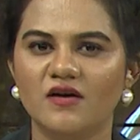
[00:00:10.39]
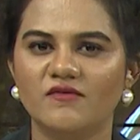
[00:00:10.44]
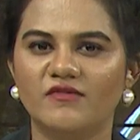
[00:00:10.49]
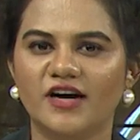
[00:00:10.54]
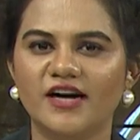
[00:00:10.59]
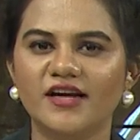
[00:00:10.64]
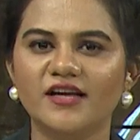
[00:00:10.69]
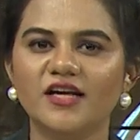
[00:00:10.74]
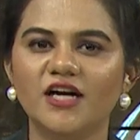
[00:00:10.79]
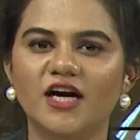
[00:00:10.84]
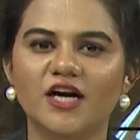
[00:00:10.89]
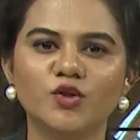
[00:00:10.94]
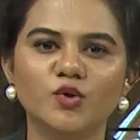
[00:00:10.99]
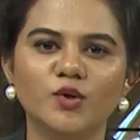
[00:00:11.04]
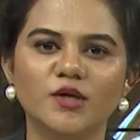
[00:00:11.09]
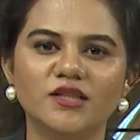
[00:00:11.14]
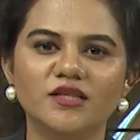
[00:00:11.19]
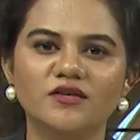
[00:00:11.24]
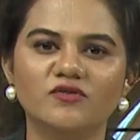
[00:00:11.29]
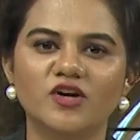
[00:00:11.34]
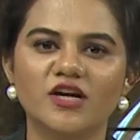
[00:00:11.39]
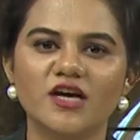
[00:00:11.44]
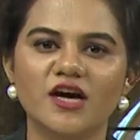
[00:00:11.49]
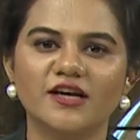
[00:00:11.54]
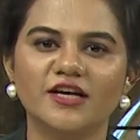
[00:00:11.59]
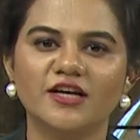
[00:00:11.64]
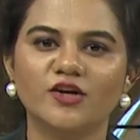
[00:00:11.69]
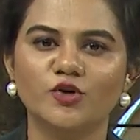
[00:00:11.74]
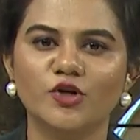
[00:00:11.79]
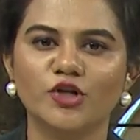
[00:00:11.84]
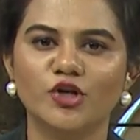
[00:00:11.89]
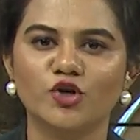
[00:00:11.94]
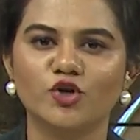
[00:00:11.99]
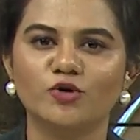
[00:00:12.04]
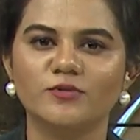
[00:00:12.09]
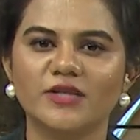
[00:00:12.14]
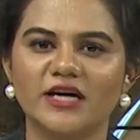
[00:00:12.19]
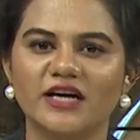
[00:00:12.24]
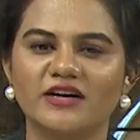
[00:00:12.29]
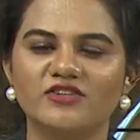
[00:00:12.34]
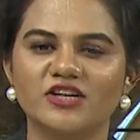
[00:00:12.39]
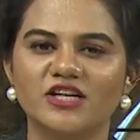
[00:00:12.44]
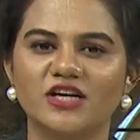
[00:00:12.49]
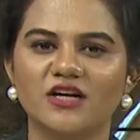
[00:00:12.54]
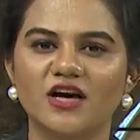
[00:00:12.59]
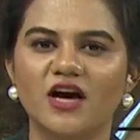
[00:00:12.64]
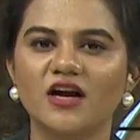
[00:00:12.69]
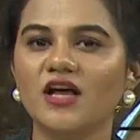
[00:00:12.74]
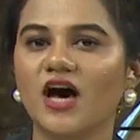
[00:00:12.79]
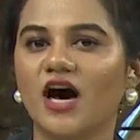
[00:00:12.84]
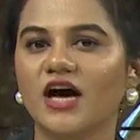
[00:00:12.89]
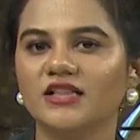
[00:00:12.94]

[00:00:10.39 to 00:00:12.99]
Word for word: வழக்கில் அடுத்தடுத்து வெளியாகிக் கொண்டிருக்கும் தகவல்களால்